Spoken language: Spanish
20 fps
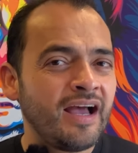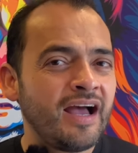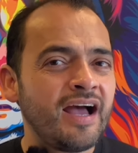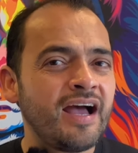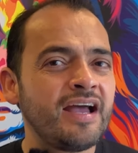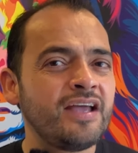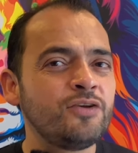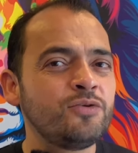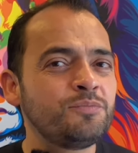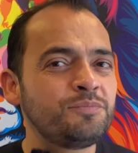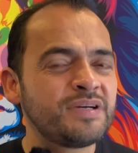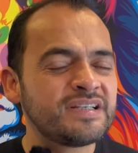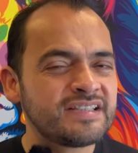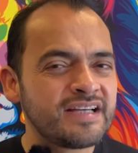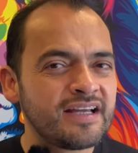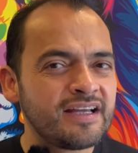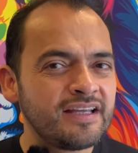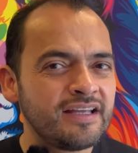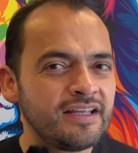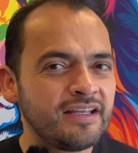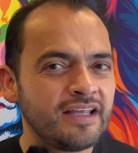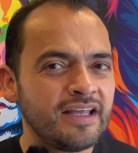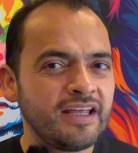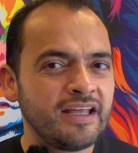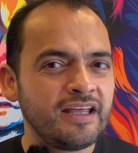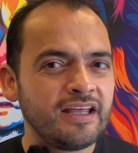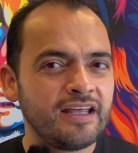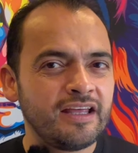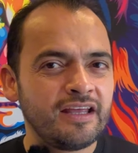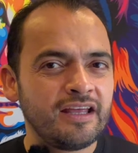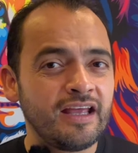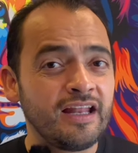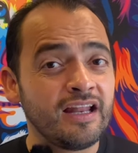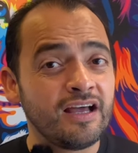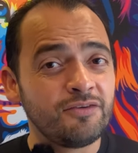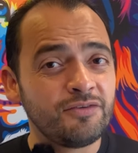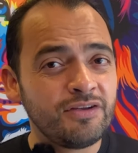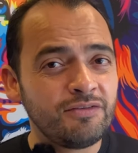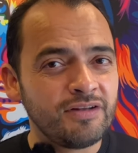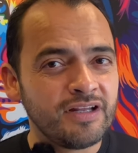Hay un pasaje eh, en
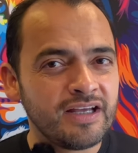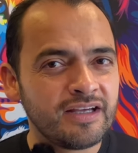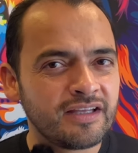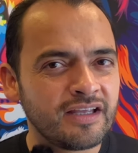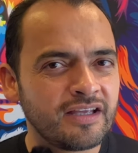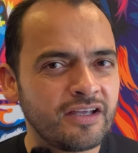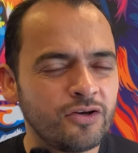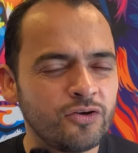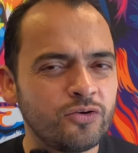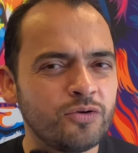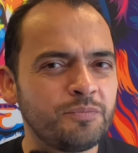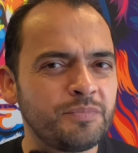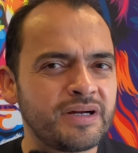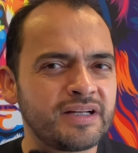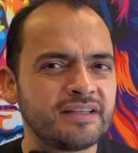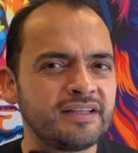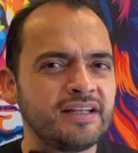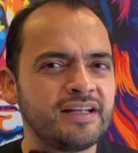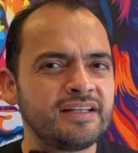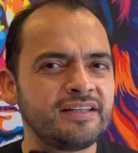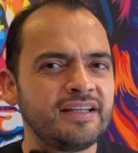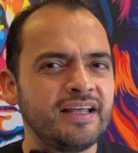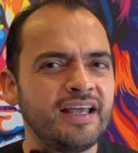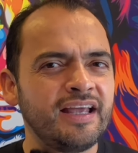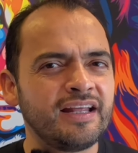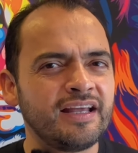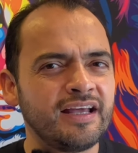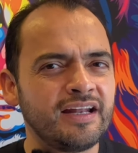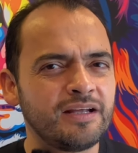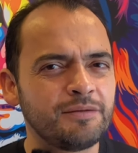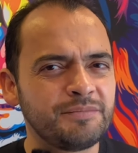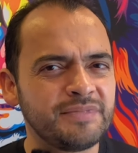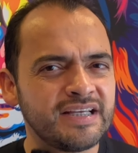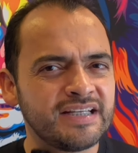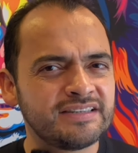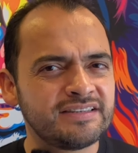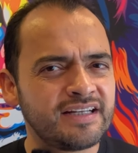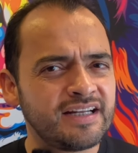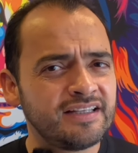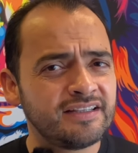la Biblia que quiero compartirte en
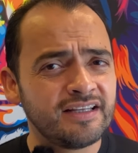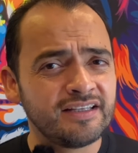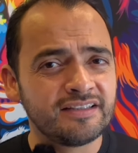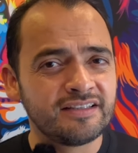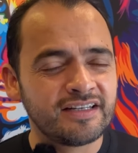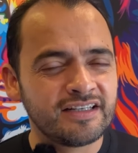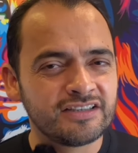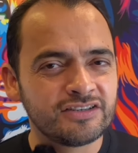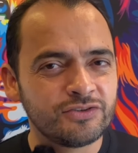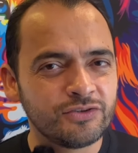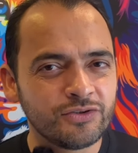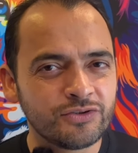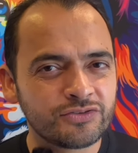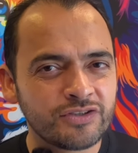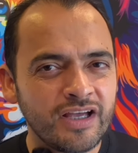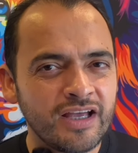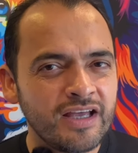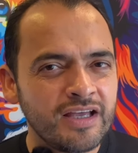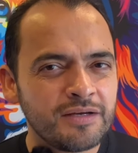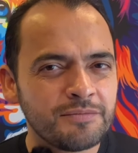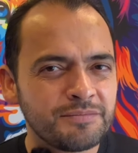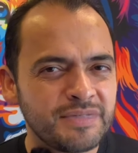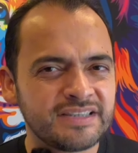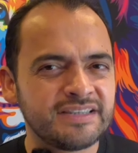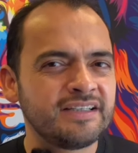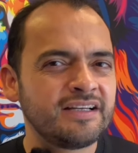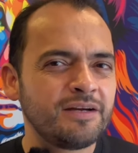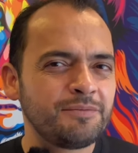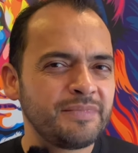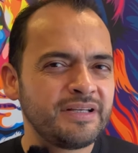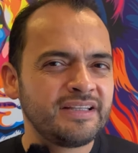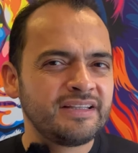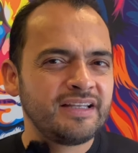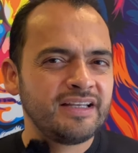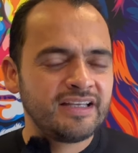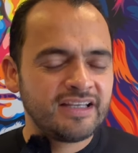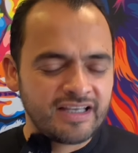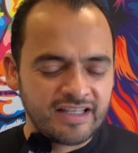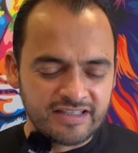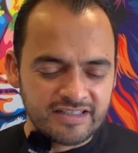Jeremías 33, 2,
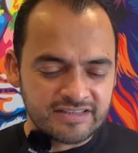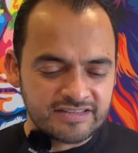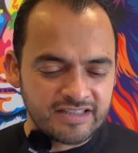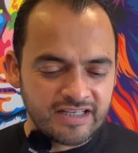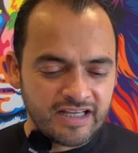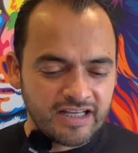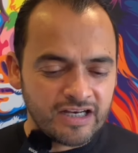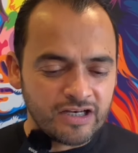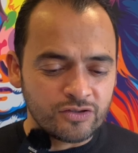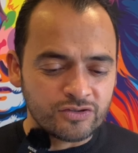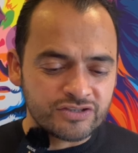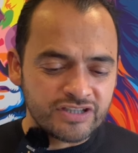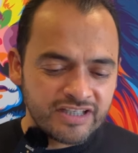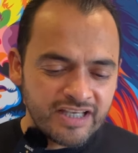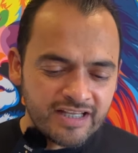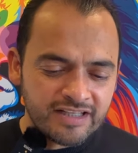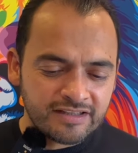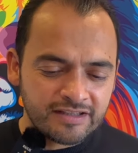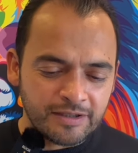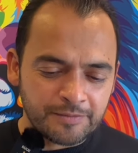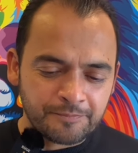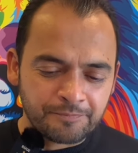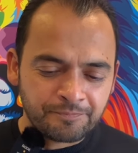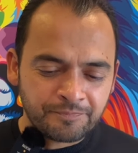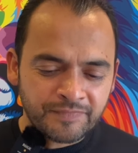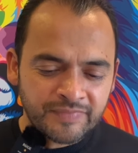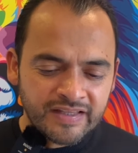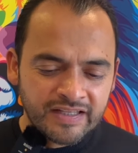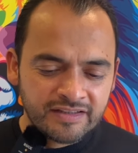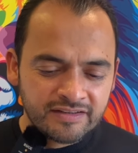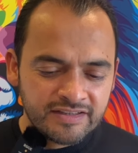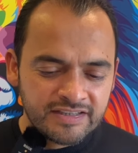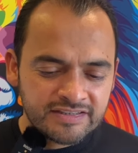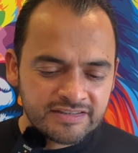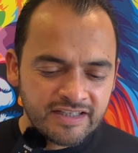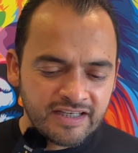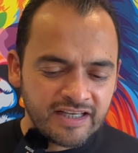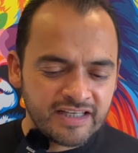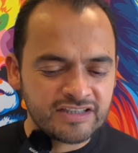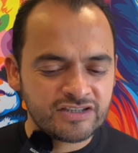básicamente que dice lo siguiente.
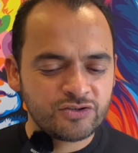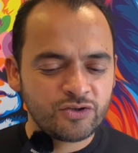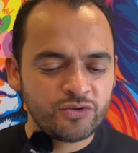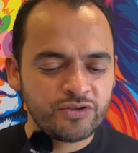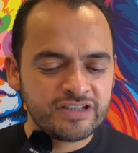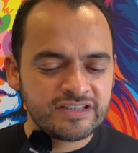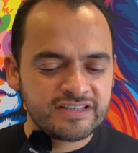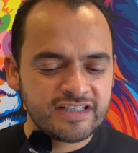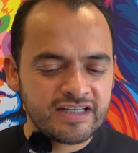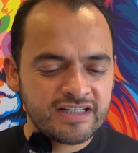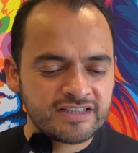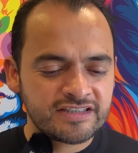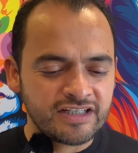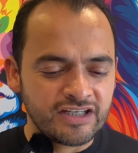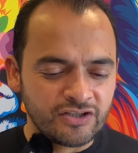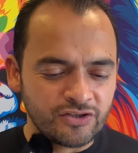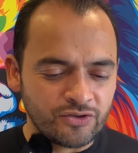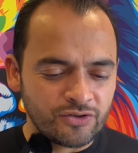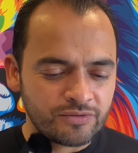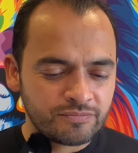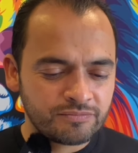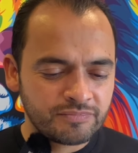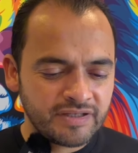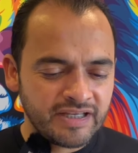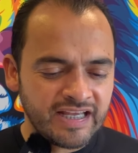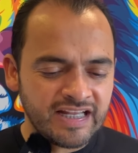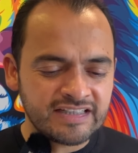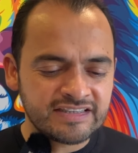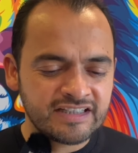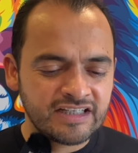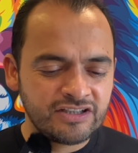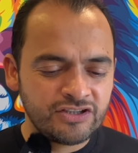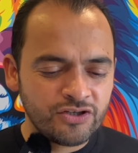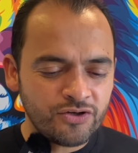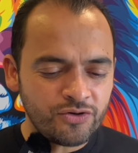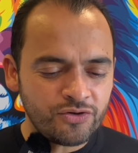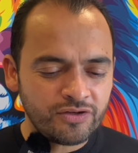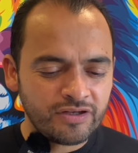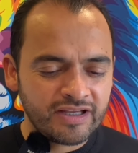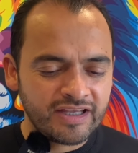Dice, esto dice el Señor, el
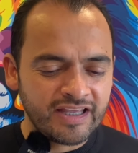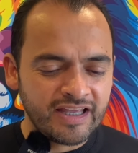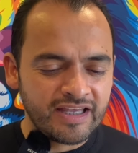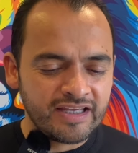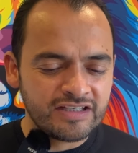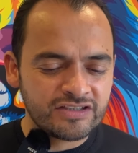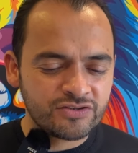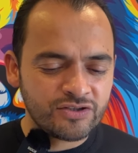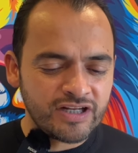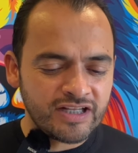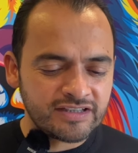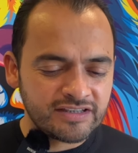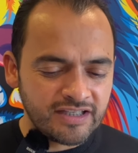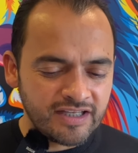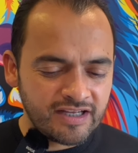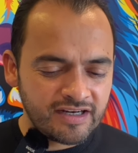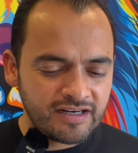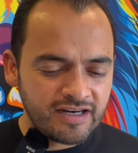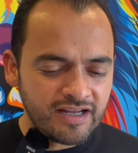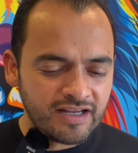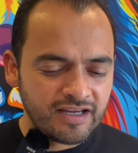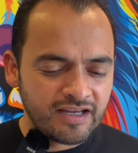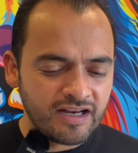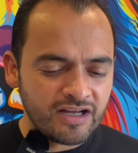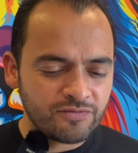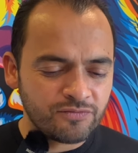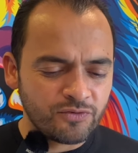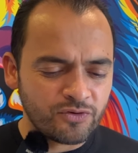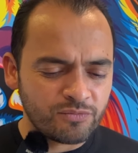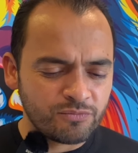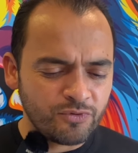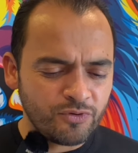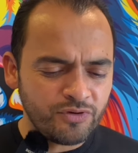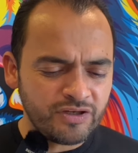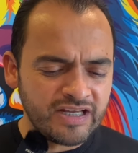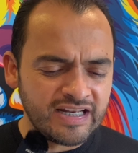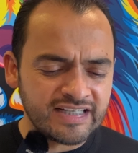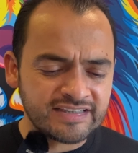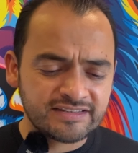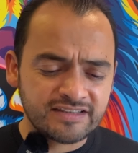Señor que hizo la tierra, que la formó
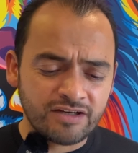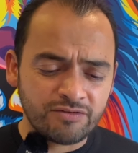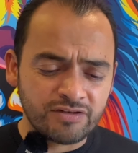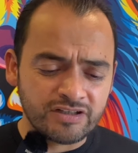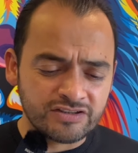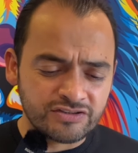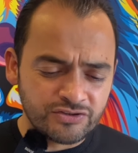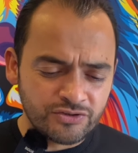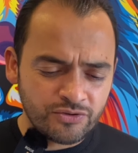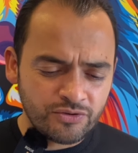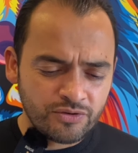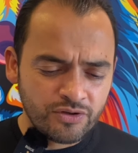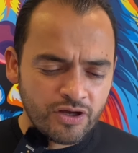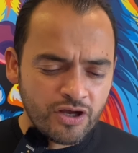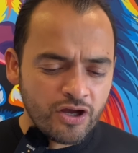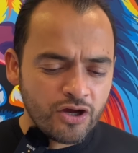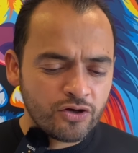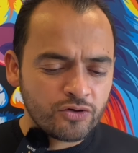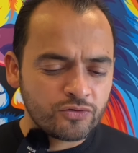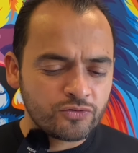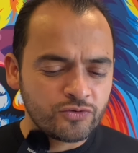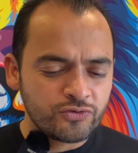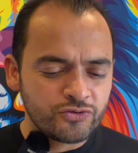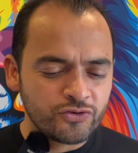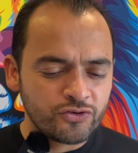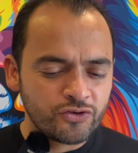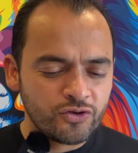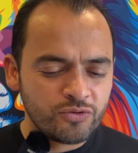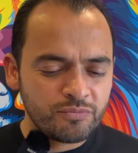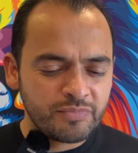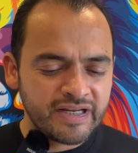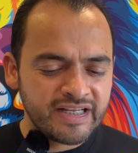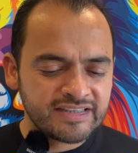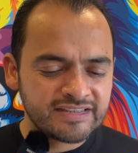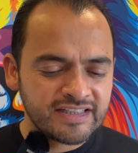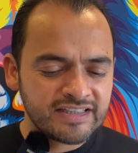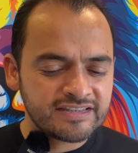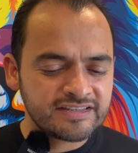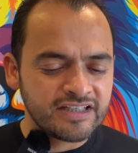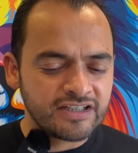y la estableció, cuyo nombre
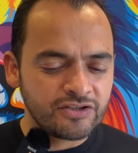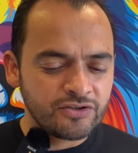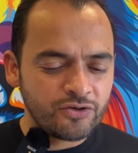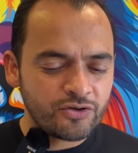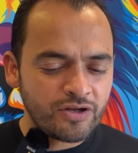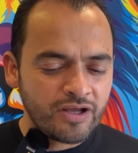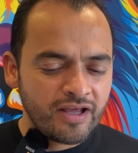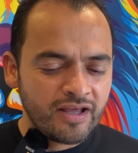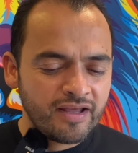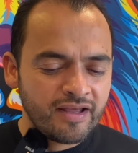es el Señor,